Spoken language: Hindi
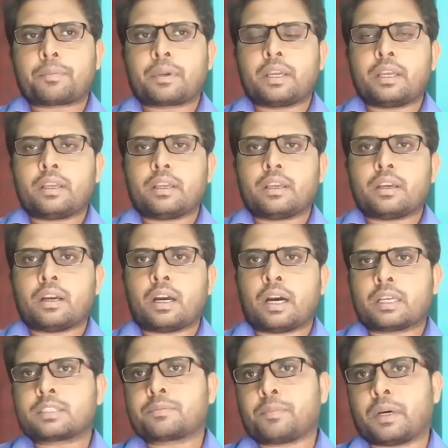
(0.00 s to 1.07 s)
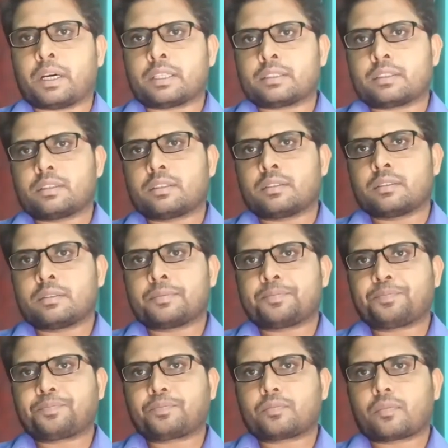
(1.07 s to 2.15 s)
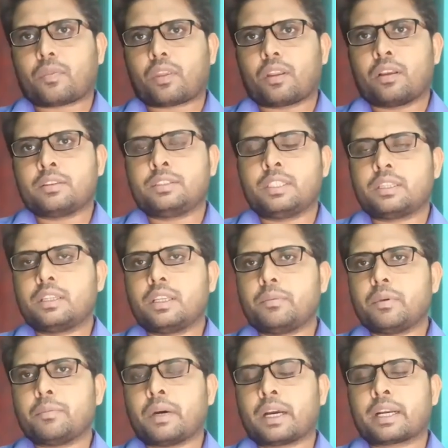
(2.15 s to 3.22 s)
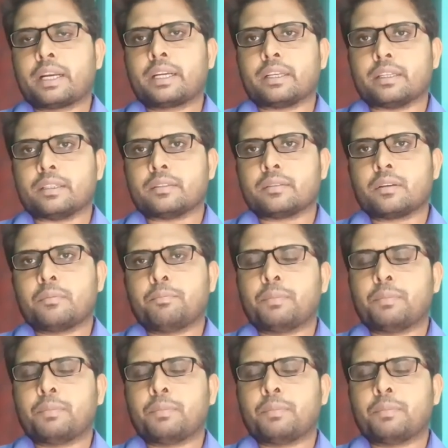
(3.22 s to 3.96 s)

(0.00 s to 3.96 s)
आपके आसपास जितने भी मार्केट हैं